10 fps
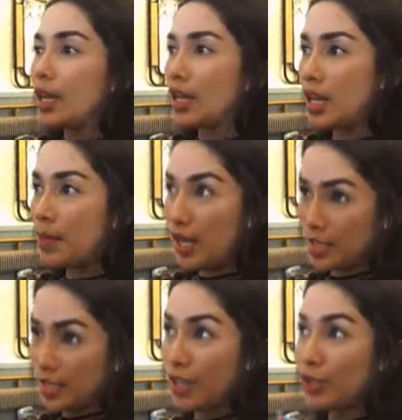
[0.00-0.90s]
kita
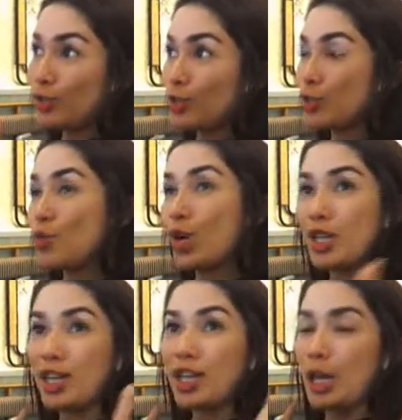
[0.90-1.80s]
beresin aja dulu
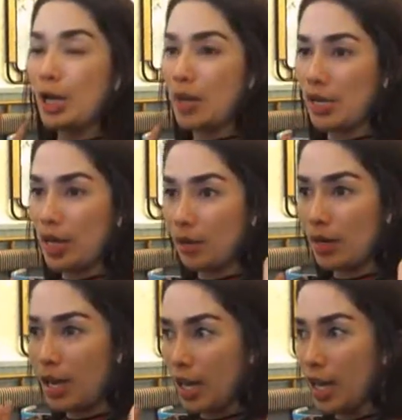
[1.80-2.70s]
semuanya ini dengan
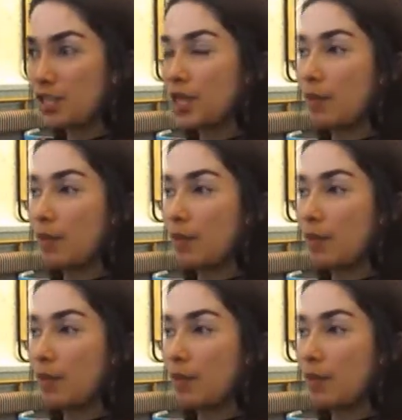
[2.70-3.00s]
baik-baik